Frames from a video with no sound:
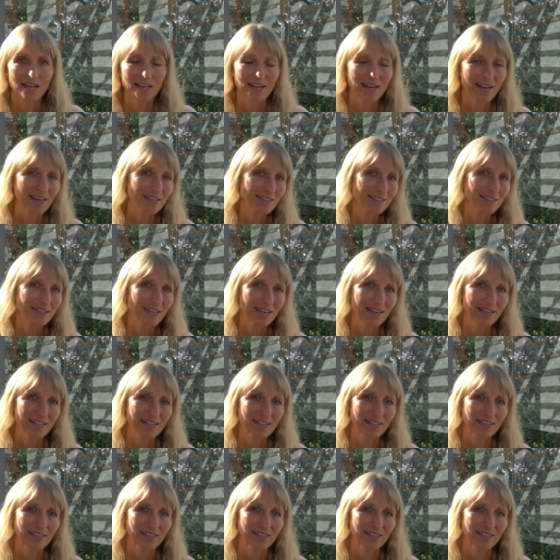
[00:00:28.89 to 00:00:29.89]

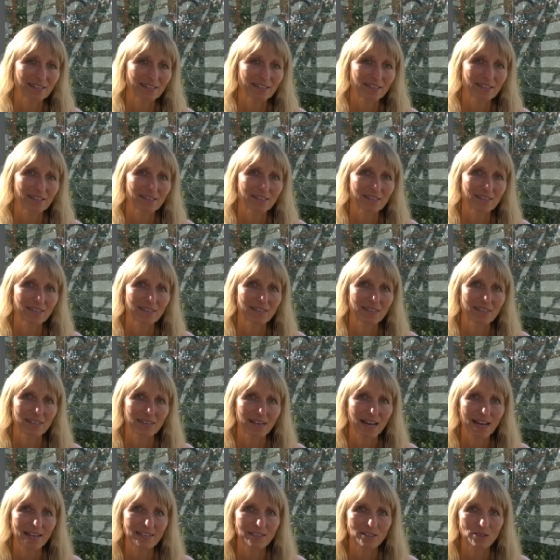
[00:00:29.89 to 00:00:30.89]
Ganzheitliche
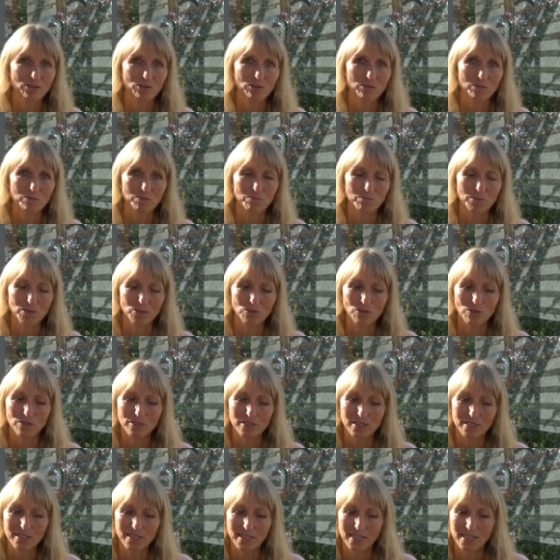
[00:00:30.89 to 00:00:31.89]
Reinigung
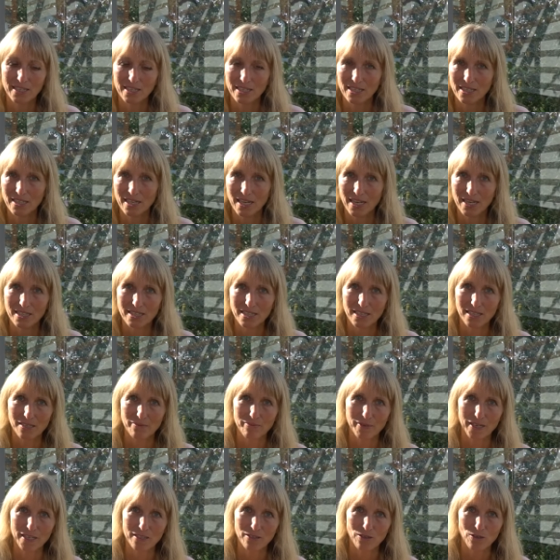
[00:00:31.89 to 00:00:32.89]
bedeutet, ich
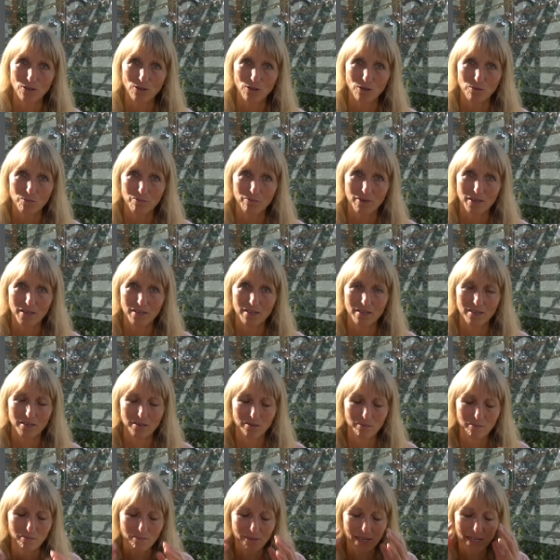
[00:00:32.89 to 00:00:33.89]
reinige meinen Körper,
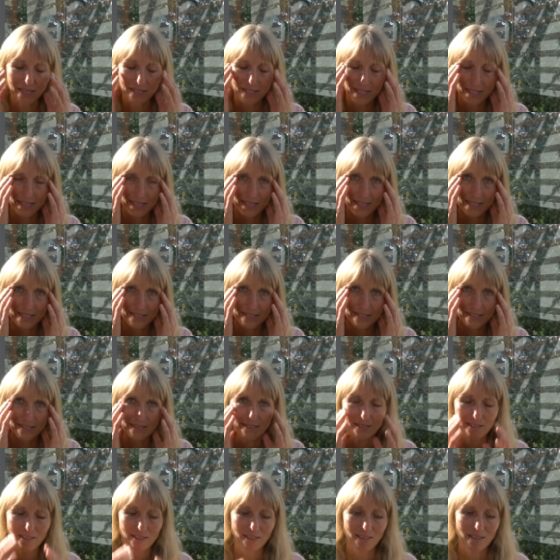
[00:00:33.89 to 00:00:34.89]
meinen Geist,
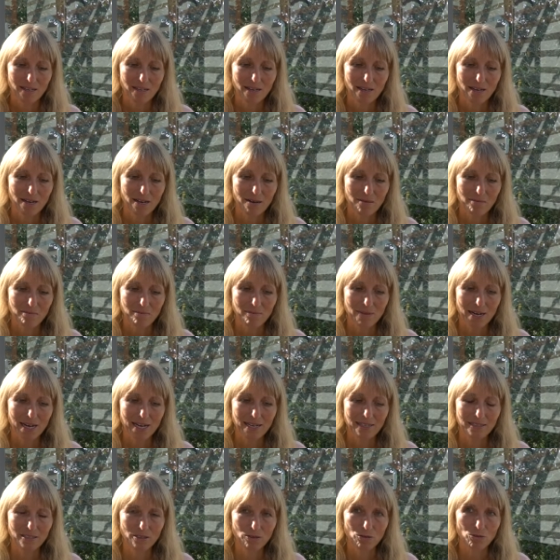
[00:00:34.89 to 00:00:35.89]

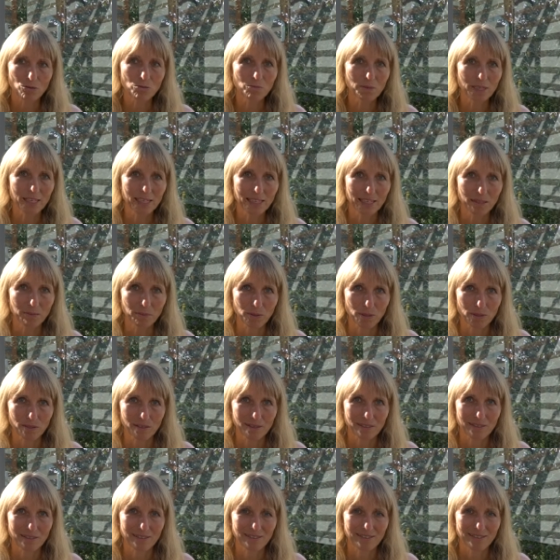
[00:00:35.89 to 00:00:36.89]
meine
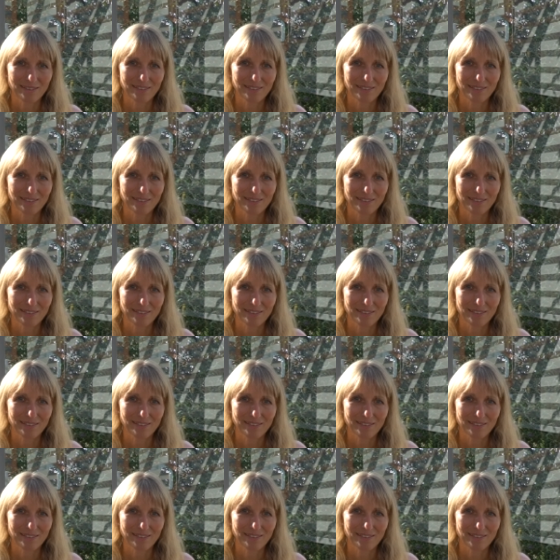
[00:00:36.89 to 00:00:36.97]
Umgebung